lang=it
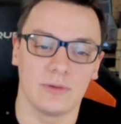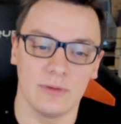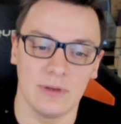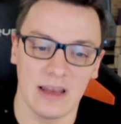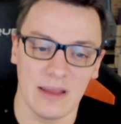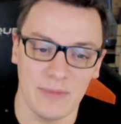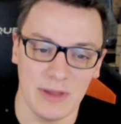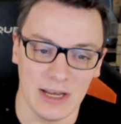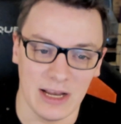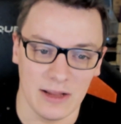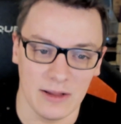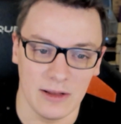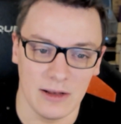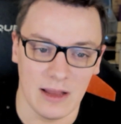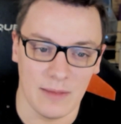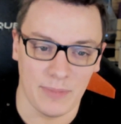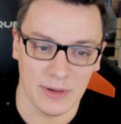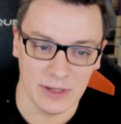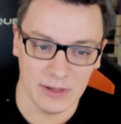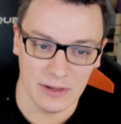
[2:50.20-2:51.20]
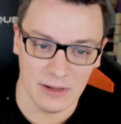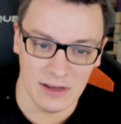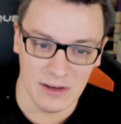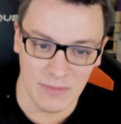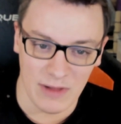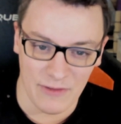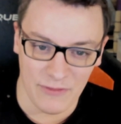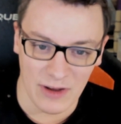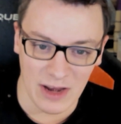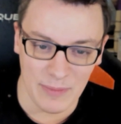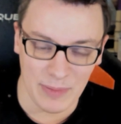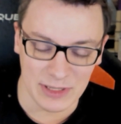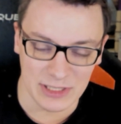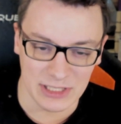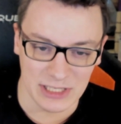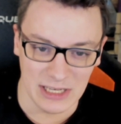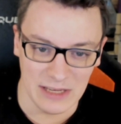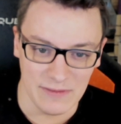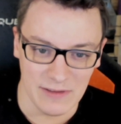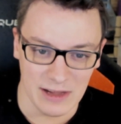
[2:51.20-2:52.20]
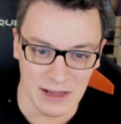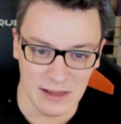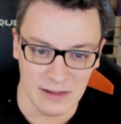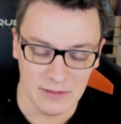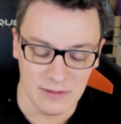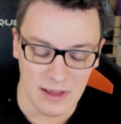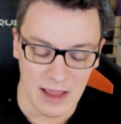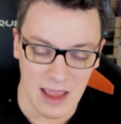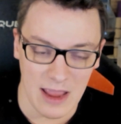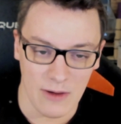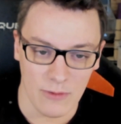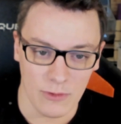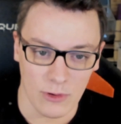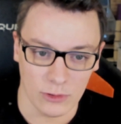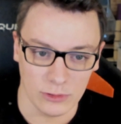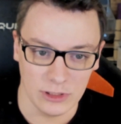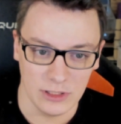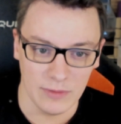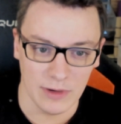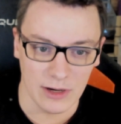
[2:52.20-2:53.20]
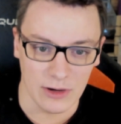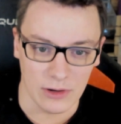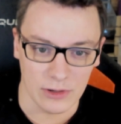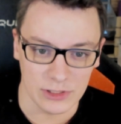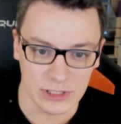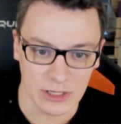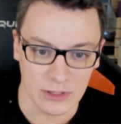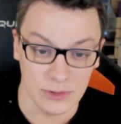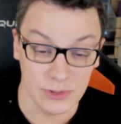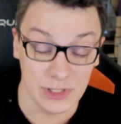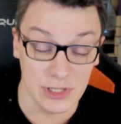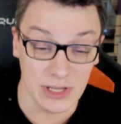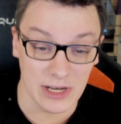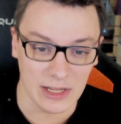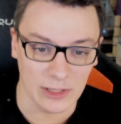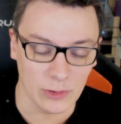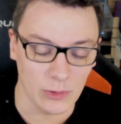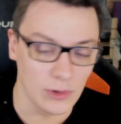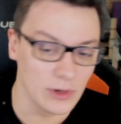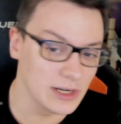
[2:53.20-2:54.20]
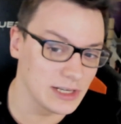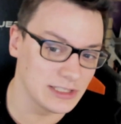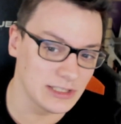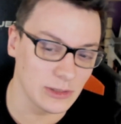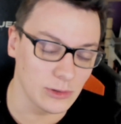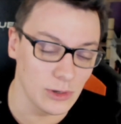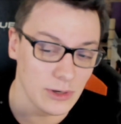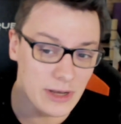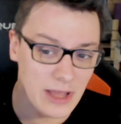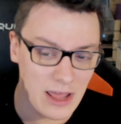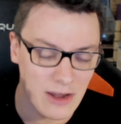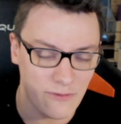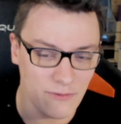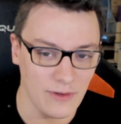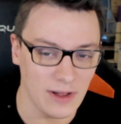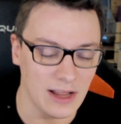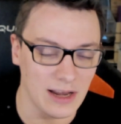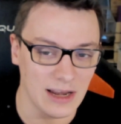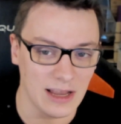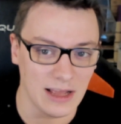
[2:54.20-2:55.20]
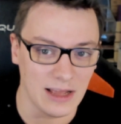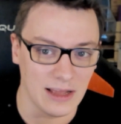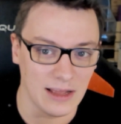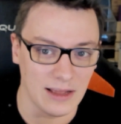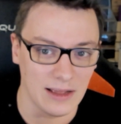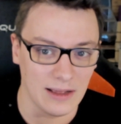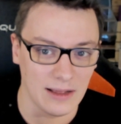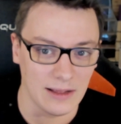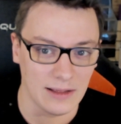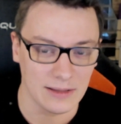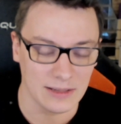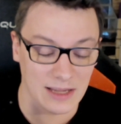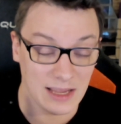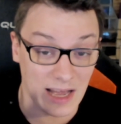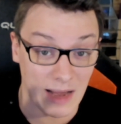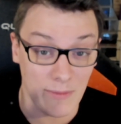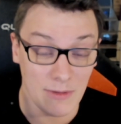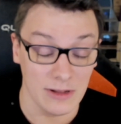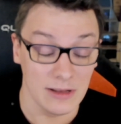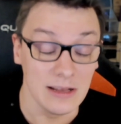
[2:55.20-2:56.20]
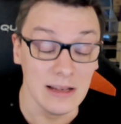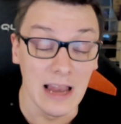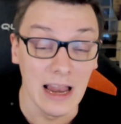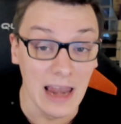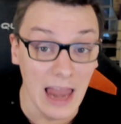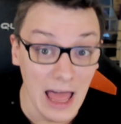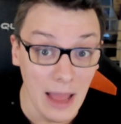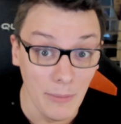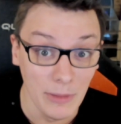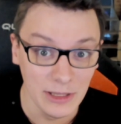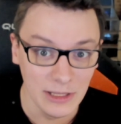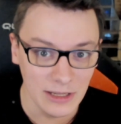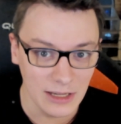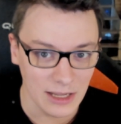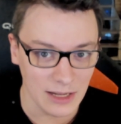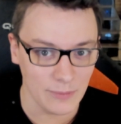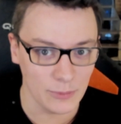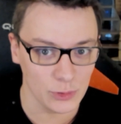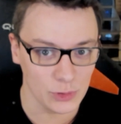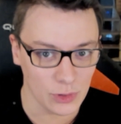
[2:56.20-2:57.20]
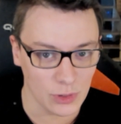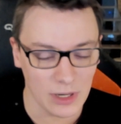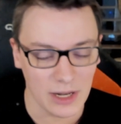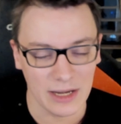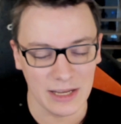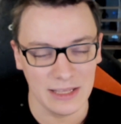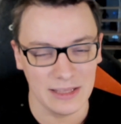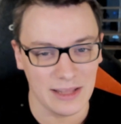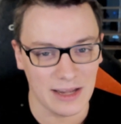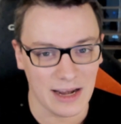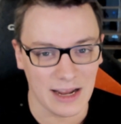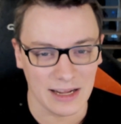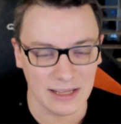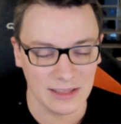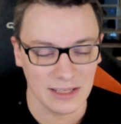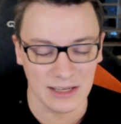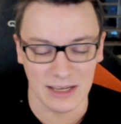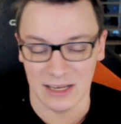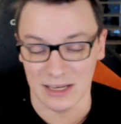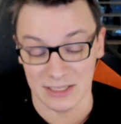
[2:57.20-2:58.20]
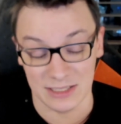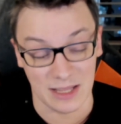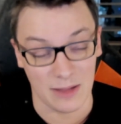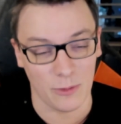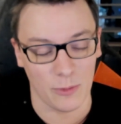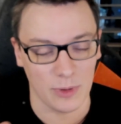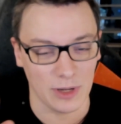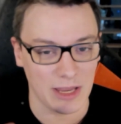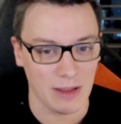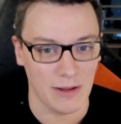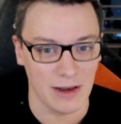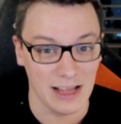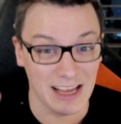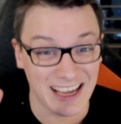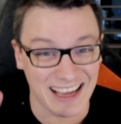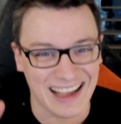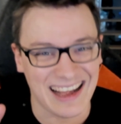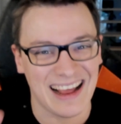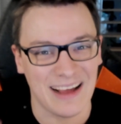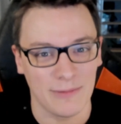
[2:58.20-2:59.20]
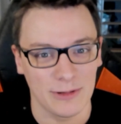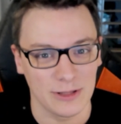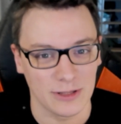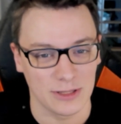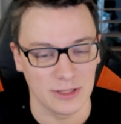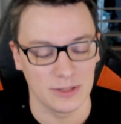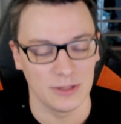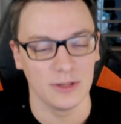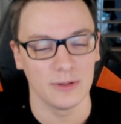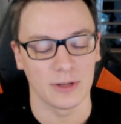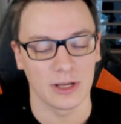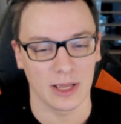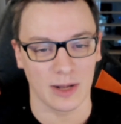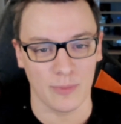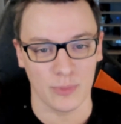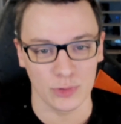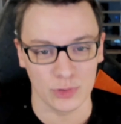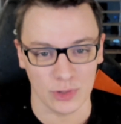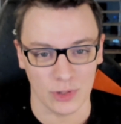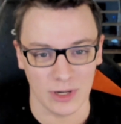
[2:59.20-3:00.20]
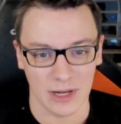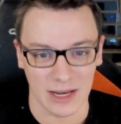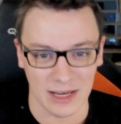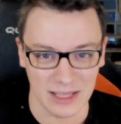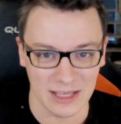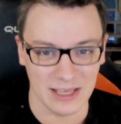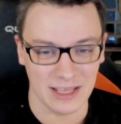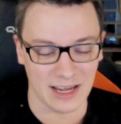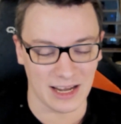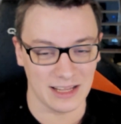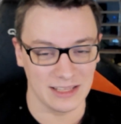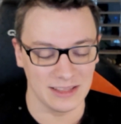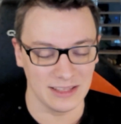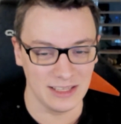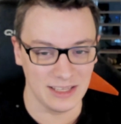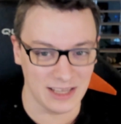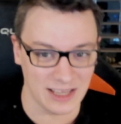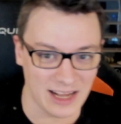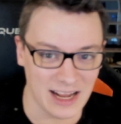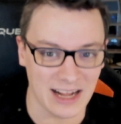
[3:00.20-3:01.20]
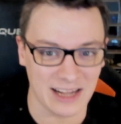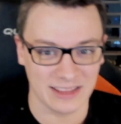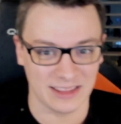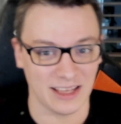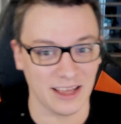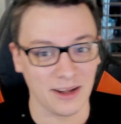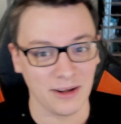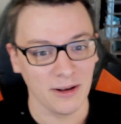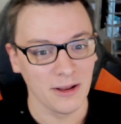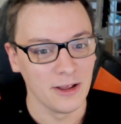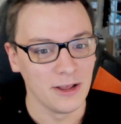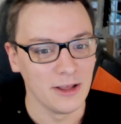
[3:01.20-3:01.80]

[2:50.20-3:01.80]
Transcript: la mina- la, il buff alla passiva è un'ottima cosa considerato quello che è stato il nerf alla cram- la lama crepuscolare di Draktar, che la stavo per chiamare crama eh, crepuscolare di, gra- di Kraktar.